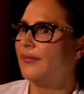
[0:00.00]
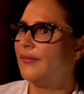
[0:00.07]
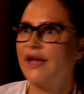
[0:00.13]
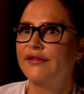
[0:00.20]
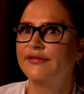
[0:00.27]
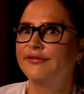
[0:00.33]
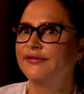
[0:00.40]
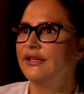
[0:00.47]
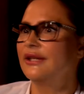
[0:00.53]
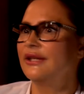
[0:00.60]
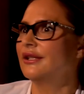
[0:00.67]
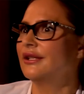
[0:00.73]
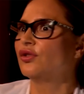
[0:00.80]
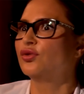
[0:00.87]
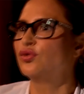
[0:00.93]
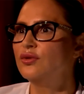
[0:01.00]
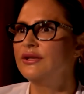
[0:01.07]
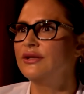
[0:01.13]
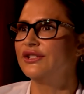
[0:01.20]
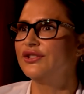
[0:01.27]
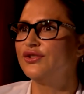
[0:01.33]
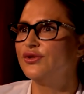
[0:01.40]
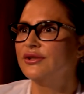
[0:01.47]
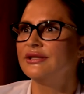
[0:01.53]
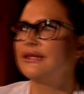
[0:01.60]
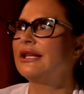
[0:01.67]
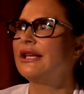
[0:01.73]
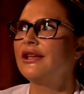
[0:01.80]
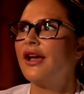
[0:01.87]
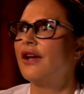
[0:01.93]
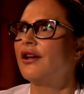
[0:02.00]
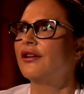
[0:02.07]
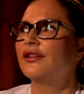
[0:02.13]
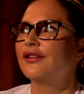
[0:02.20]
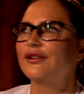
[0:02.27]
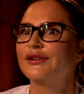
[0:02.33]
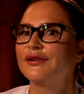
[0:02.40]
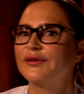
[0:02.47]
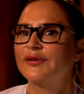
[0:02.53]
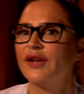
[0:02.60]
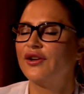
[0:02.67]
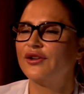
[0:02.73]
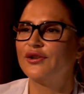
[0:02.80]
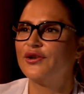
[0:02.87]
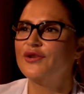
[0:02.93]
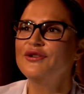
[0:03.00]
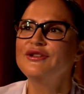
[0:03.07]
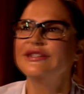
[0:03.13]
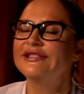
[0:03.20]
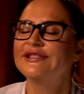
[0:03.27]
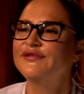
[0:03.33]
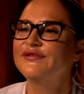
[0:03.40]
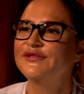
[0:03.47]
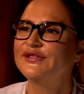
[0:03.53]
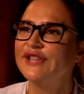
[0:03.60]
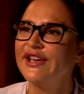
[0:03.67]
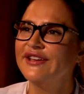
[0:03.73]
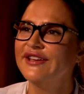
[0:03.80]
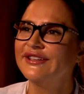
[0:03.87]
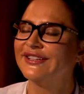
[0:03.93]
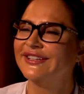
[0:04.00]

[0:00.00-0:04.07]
Ma vie de tous les jours, c'est un rôle de diffuseur.